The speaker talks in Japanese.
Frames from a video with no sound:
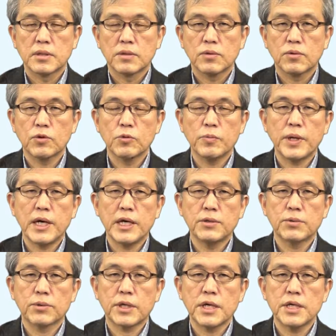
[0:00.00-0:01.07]
この場合
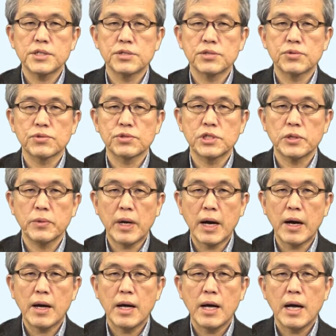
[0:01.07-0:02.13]
の形式として
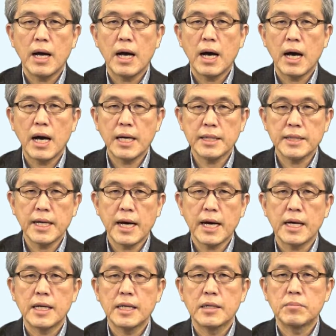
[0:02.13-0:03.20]
は間
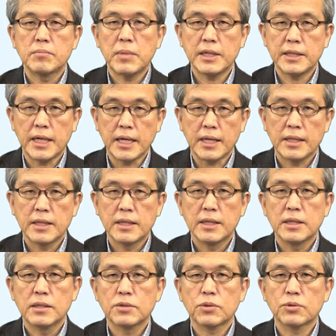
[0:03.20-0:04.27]
まで
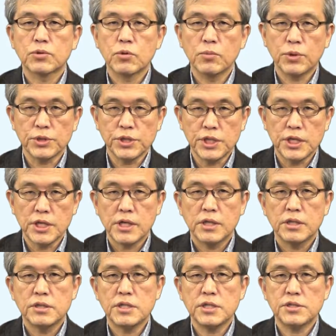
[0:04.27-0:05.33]
とともに
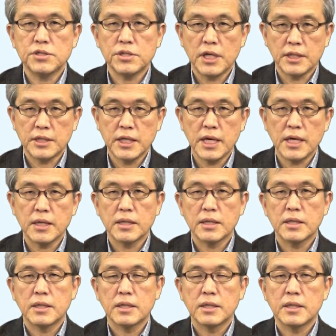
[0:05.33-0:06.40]
につれて
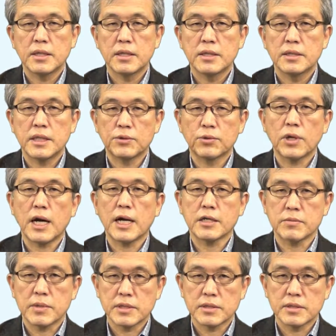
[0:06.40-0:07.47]
などがあり
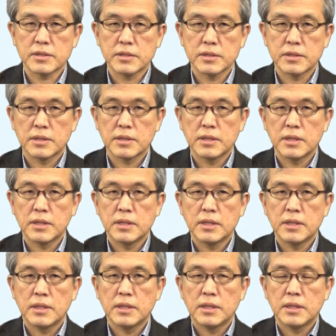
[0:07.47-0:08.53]
ます。
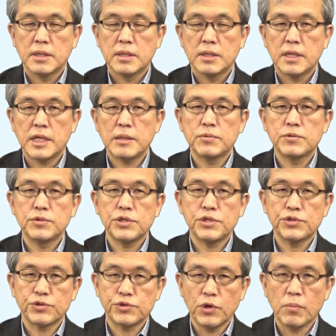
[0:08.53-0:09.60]
例文
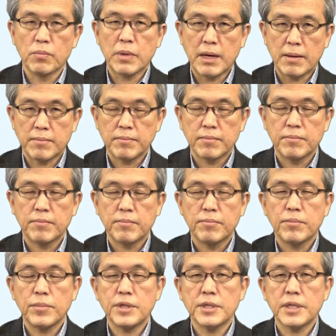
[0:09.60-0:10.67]
24番
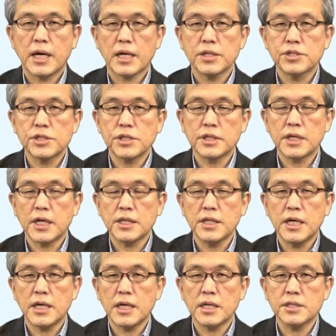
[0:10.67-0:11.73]
みんなが真剣に
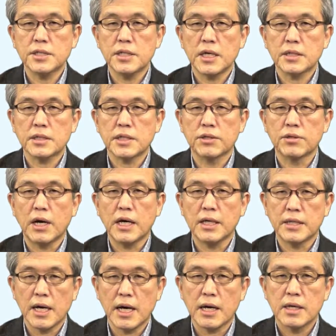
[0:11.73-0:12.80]
話して合っている
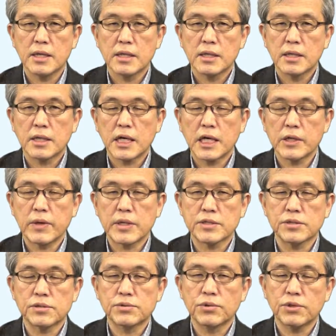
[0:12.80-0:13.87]
間彼は
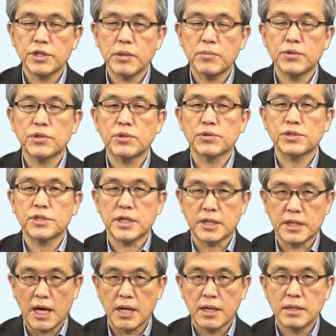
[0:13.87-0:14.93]
ずっと居眠りをしてい
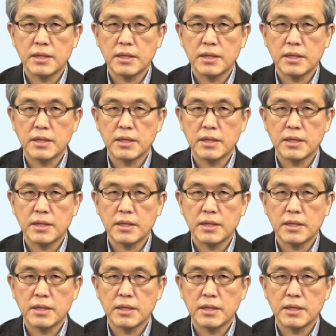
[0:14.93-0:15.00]
た